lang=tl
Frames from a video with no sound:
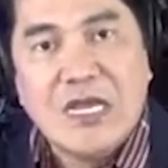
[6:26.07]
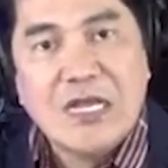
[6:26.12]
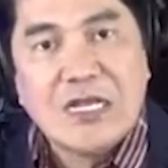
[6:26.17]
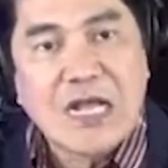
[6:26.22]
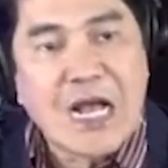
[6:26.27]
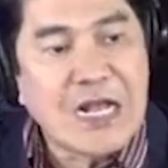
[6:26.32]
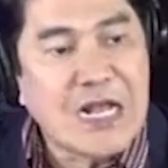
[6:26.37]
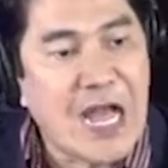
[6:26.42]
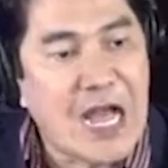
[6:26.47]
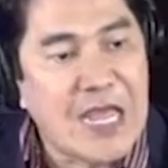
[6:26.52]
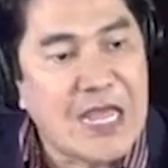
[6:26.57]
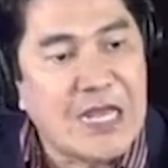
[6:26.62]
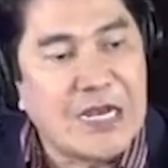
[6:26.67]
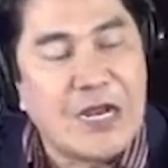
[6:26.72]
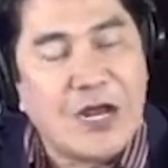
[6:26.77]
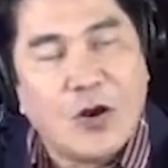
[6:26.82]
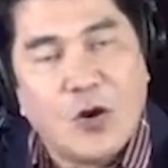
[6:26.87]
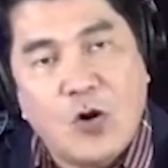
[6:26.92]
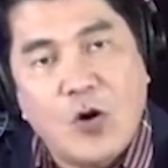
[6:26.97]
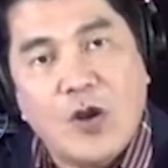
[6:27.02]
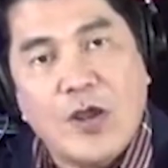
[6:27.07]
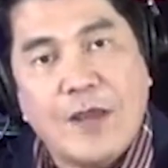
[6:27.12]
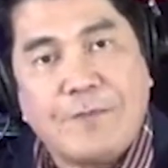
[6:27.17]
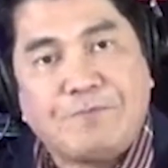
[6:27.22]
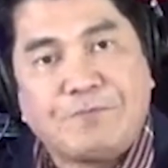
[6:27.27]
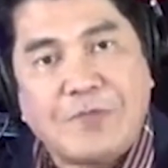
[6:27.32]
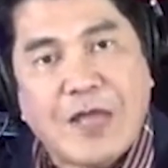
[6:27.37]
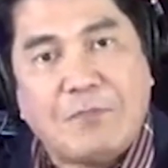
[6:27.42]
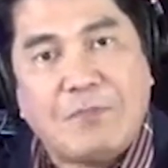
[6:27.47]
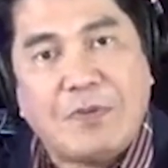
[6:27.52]
Kagaya ng
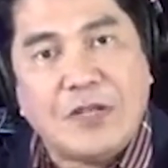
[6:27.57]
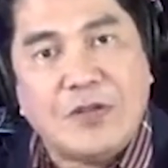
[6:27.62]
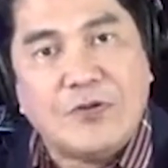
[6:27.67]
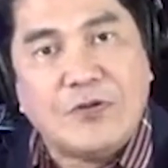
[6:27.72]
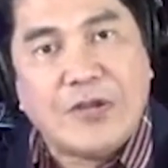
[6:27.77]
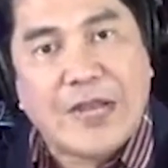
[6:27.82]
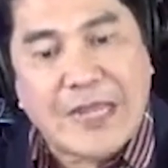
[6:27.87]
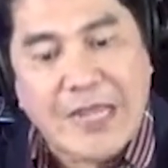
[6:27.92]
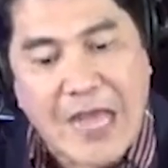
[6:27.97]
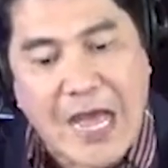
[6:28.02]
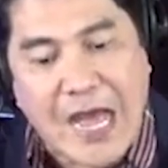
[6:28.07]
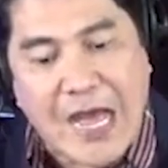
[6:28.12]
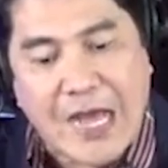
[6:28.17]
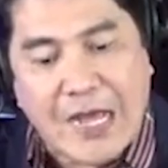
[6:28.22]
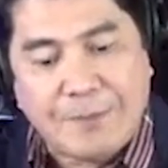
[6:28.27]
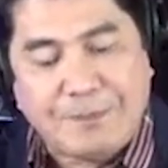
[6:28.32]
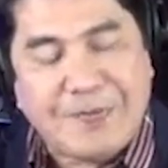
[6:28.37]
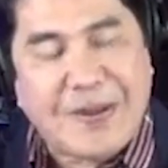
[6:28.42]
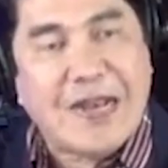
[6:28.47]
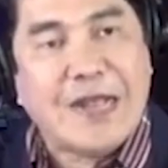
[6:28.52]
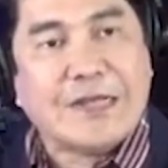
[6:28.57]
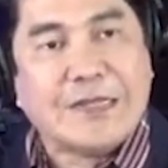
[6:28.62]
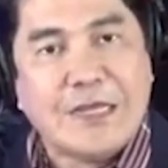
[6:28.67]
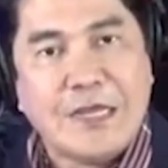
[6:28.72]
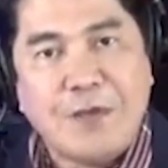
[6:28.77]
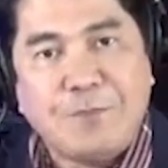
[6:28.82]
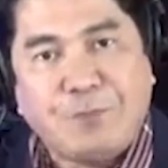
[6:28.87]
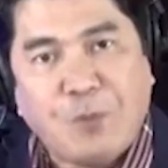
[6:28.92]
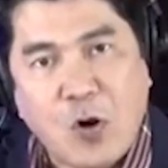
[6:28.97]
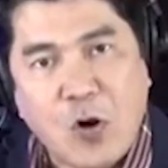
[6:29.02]
OFW na yan,
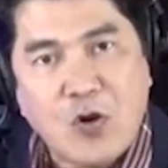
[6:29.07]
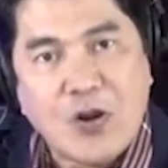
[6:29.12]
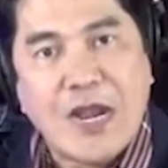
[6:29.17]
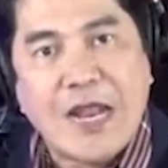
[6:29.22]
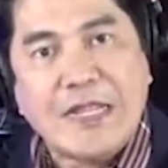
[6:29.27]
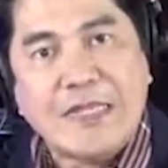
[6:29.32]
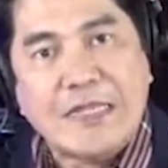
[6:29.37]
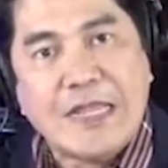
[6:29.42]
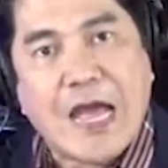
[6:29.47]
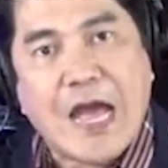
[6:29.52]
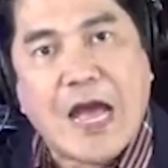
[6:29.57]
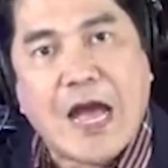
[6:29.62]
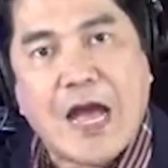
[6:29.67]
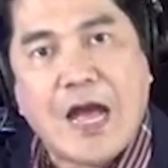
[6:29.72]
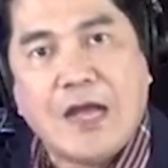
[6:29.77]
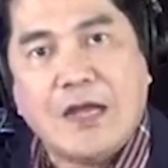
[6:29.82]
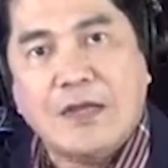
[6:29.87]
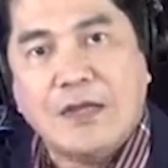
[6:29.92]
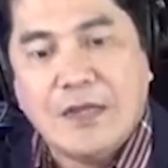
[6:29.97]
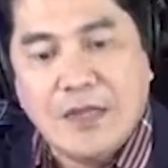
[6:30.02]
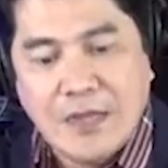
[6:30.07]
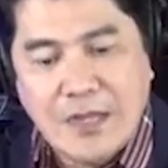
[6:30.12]
pinag-ipunan niya,